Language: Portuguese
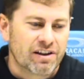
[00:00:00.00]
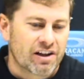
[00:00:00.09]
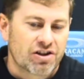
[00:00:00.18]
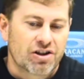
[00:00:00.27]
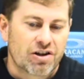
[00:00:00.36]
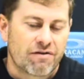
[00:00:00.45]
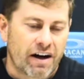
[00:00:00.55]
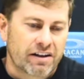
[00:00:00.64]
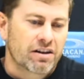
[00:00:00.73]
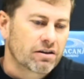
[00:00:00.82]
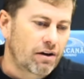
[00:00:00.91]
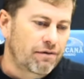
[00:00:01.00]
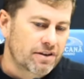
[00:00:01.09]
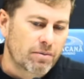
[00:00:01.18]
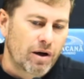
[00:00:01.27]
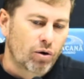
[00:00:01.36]
e a gente vai tentar
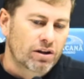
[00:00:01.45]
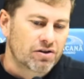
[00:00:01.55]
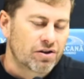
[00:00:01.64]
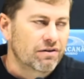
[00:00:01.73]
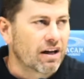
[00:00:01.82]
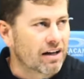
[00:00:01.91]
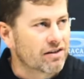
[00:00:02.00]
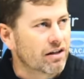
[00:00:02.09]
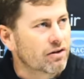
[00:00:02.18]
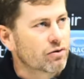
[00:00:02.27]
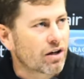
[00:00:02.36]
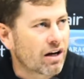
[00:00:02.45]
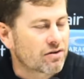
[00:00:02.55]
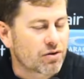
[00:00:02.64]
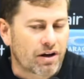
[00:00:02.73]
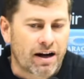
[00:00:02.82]
fazer uma rotatividade ali dos
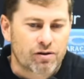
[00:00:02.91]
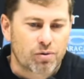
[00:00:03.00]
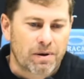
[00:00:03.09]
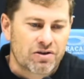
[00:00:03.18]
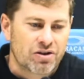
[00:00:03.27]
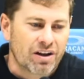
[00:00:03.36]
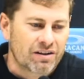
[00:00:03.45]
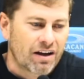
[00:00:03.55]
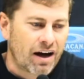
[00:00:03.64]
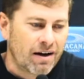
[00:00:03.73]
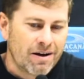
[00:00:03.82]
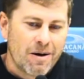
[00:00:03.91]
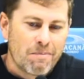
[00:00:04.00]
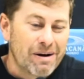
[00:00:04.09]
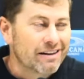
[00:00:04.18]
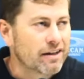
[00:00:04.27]
relacionados para a gente tentar
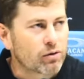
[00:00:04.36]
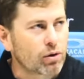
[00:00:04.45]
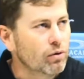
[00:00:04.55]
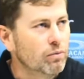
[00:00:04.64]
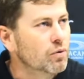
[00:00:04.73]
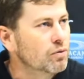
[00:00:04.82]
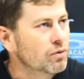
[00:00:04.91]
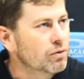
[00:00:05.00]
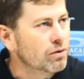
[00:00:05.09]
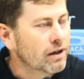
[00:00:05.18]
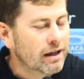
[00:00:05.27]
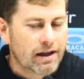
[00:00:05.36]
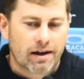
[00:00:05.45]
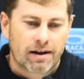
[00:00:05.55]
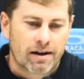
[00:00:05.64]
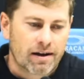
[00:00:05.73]
manter todo mundo
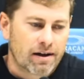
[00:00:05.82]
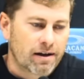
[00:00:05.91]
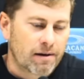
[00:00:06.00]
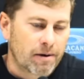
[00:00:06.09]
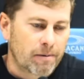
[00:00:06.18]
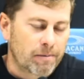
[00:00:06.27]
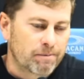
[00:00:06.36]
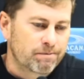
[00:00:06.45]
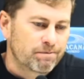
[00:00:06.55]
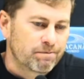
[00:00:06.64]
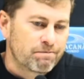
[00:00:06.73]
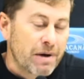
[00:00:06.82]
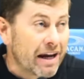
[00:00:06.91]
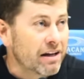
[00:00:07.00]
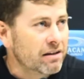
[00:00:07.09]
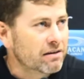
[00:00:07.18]
é,
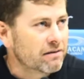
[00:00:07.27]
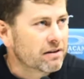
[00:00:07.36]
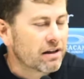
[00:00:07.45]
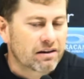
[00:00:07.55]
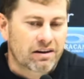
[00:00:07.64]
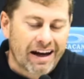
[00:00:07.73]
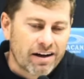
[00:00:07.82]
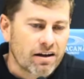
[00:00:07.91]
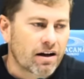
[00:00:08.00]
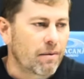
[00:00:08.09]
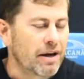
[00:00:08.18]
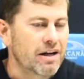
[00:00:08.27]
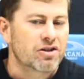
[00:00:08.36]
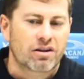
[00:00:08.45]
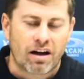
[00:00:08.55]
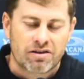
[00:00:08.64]
bem
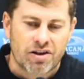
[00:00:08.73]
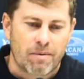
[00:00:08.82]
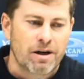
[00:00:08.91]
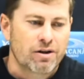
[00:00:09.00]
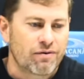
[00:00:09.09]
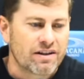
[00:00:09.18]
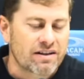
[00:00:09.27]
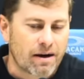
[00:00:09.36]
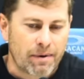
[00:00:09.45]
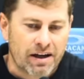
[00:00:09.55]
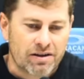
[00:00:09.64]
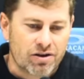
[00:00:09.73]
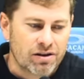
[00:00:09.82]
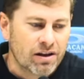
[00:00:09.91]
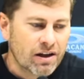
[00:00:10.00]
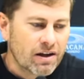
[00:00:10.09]
tecnicamente, taticamente,
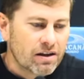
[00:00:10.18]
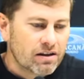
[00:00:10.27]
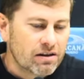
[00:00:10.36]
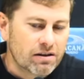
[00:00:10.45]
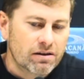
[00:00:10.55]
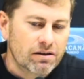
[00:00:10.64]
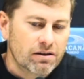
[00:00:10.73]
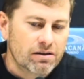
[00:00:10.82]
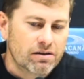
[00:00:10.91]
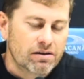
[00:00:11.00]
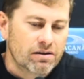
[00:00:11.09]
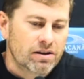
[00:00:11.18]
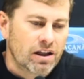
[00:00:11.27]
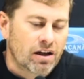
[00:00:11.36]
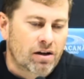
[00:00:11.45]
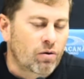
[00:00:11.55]
fisicamente
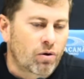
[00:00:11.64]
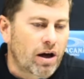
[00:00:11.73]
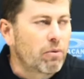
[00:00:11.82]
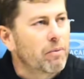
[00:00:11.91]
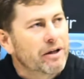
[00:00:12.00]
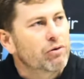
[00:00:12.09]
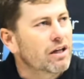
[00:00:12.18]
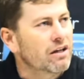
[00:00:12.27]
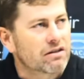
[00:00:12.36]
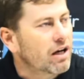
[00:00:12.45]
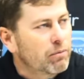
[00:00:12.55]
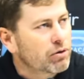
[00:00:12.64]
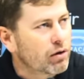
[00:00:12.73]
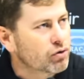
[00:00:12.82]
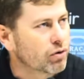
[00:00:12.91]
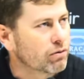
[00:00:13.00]
e a qualquer momento que entrar
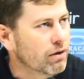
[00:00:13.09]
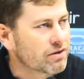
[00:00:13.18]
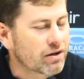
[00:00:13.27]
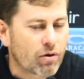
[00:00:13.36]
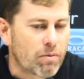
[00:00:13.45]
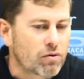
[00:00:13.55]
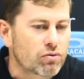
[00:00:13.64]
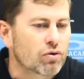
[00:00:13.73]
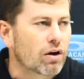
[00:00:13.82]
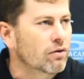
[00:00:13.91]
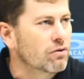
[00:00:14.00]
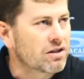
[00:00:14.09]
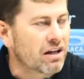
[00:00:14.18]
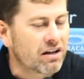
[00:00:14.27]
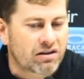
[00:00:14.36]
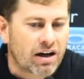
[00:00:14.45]
mudar o jogo, assim como alguns jogadores
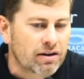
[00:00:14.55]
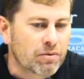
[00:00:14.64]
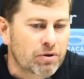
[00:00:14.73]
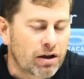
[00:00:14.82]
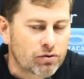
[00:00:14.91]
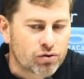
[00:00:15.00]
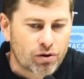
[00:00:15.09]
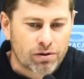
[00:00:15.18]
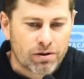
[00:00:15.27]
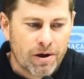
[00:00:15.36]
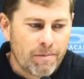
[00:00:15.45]
têm entrado e mudado o jogo.